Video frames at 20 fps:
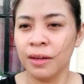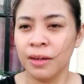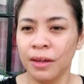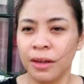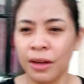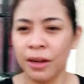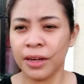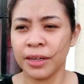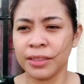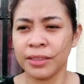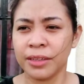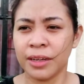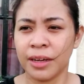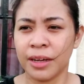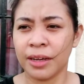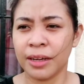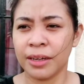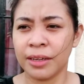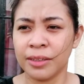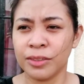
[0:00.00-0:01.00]
Alright
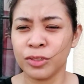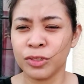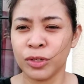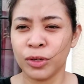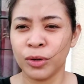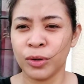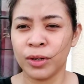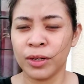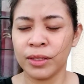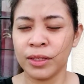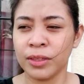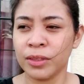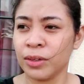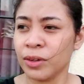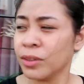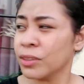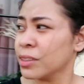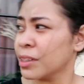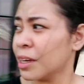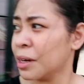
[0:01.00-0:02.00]
guys, so
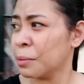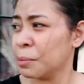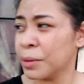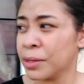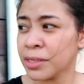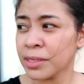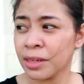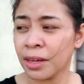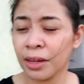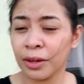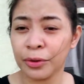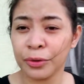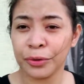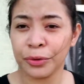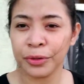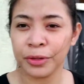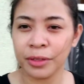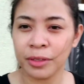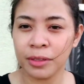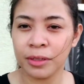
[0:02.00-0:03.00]
nandito ako sa labas
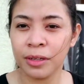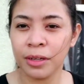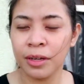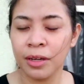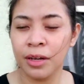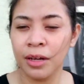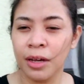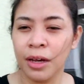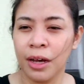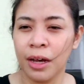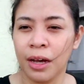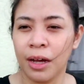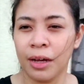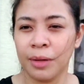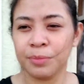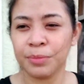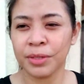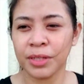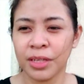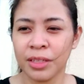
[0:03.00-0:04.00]
ngayon.
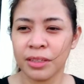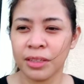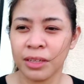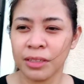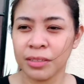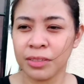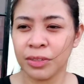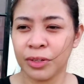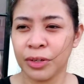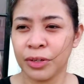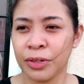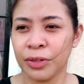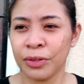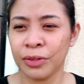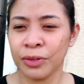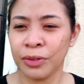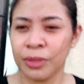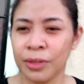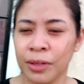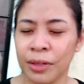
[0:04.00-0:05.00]
Um, tinetest ko
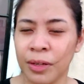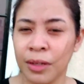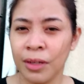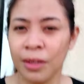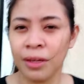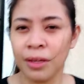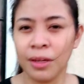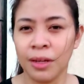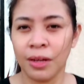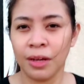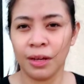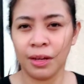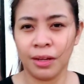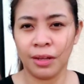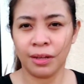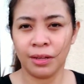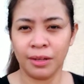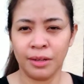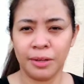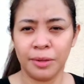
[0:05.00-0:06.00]
yung
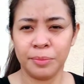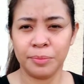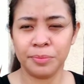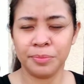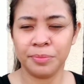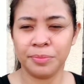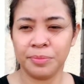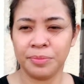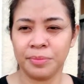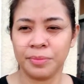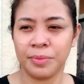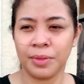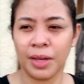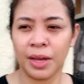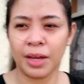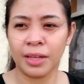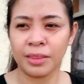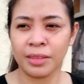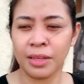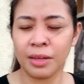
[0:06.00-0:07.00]
um,
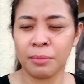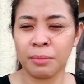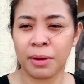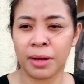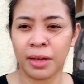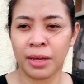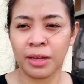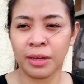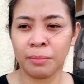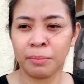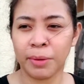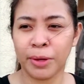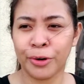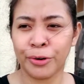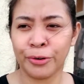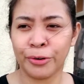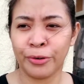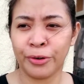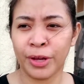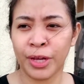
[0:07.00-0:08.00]
ating mic.
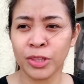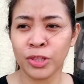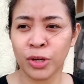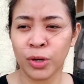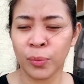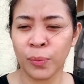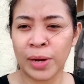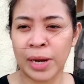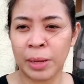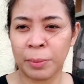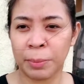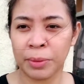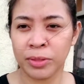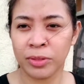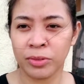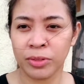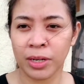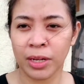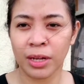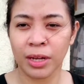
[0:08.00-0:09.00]
Pero ito, wala pa
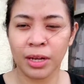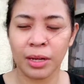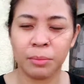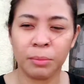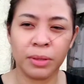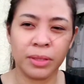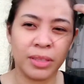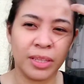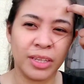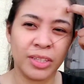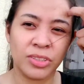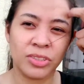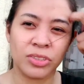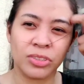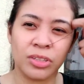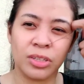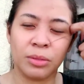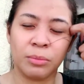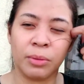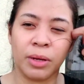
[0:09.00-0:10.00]
itong nakakabit na
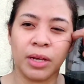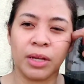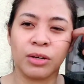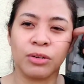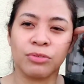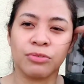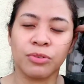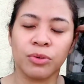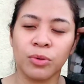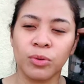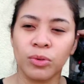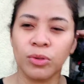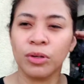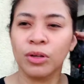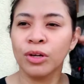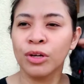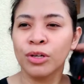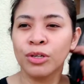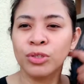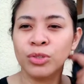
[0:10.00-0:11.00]
external microphone.
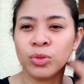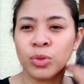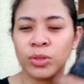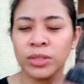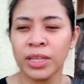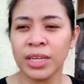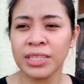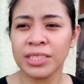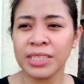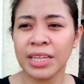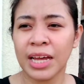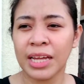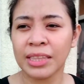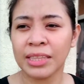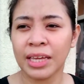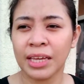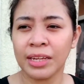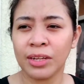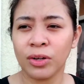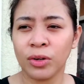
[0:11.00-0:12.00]
So, test
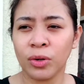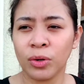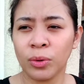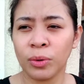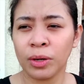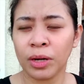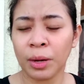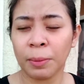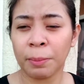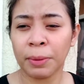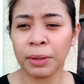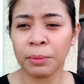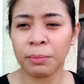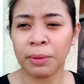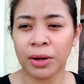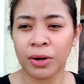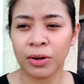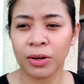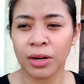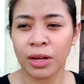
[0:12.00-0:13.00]
natin ko kapag
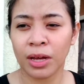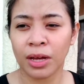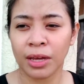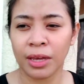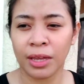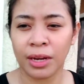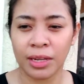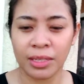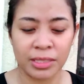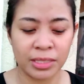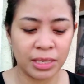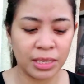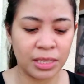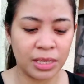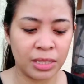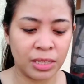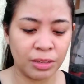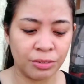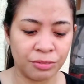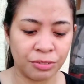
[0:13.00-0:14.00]
meron na and let's see
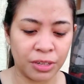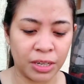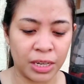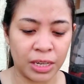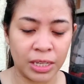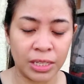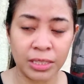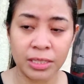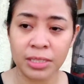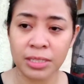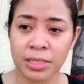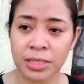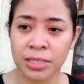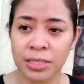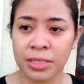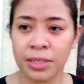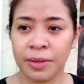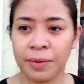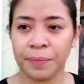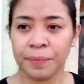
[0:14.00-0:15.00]
the
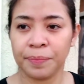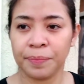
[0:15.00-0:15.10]
difference.